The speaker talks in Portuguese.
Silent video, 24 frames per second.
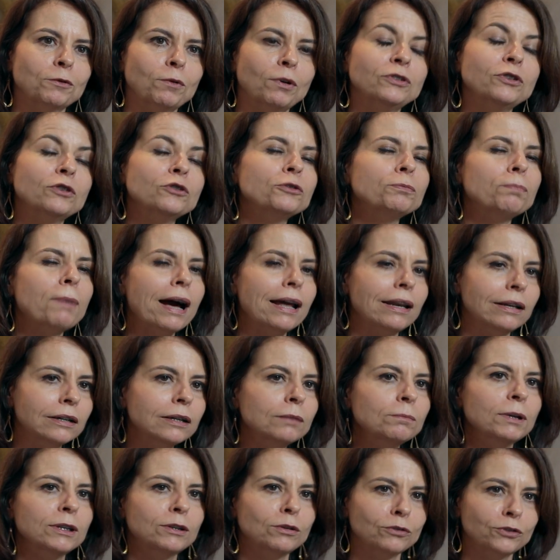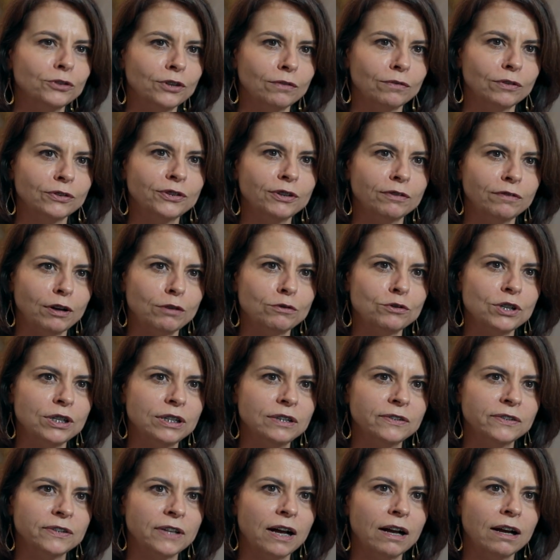Quais são os parâmetros que você vai
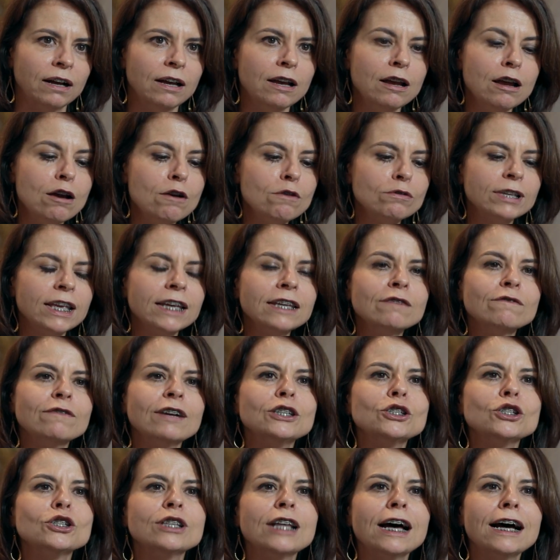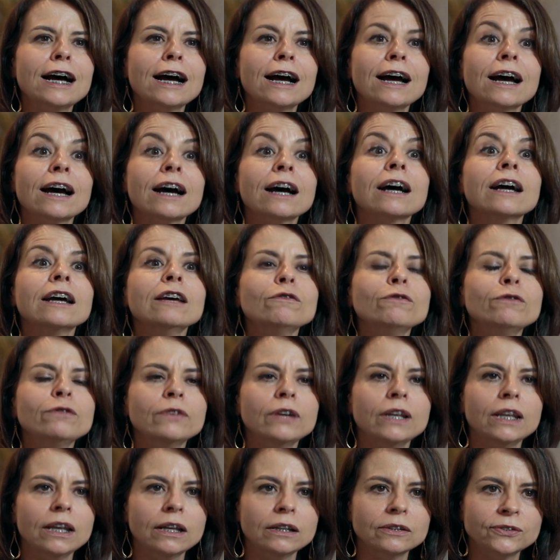utilizar? O que, que vai te dar
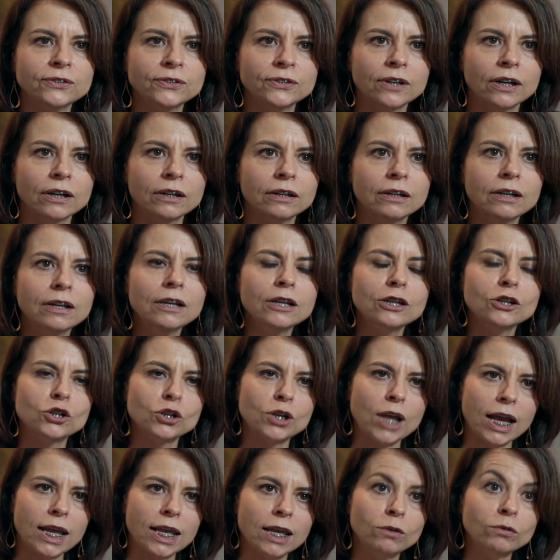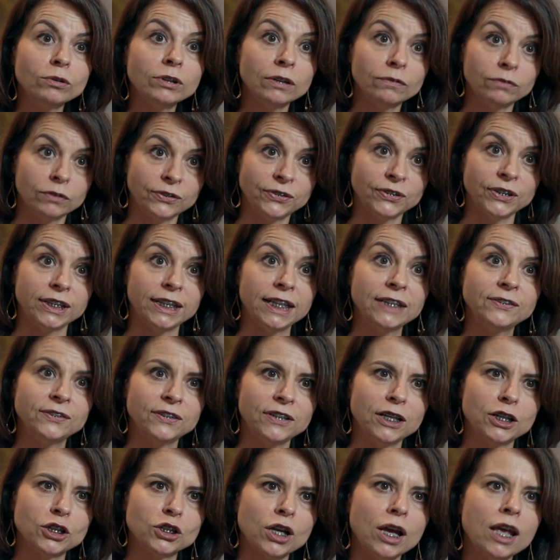referência de que aquilo que você
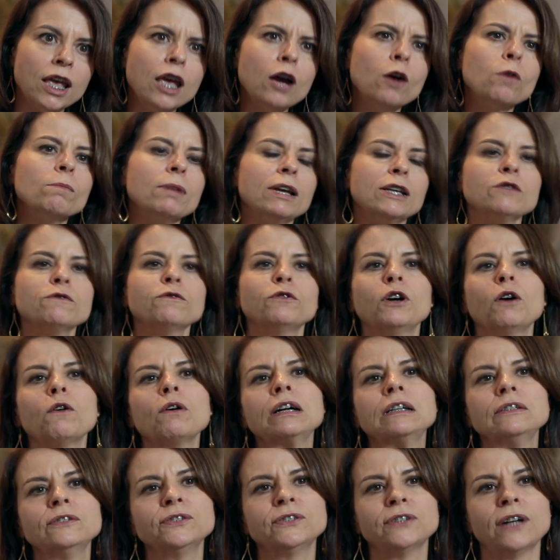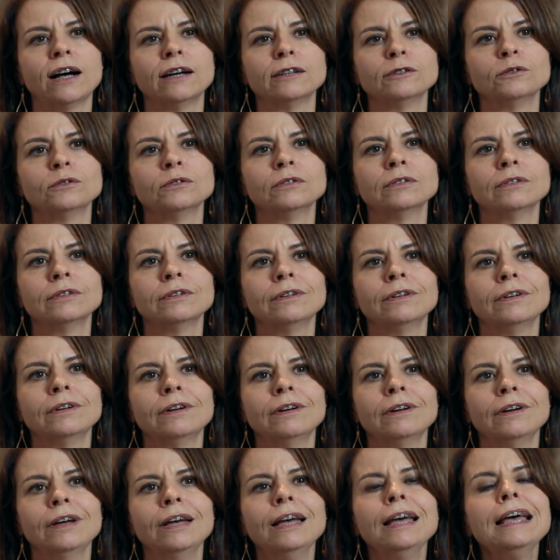deseja realmente foi alcançado?
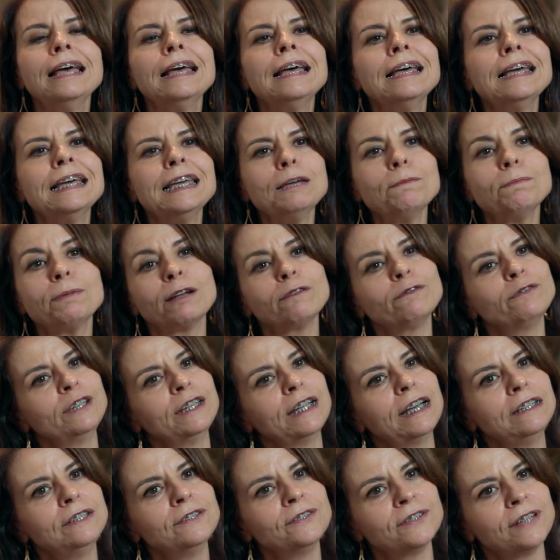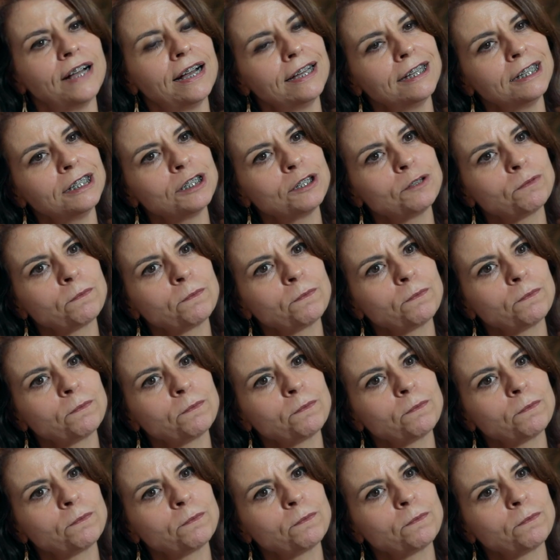E para finalizar,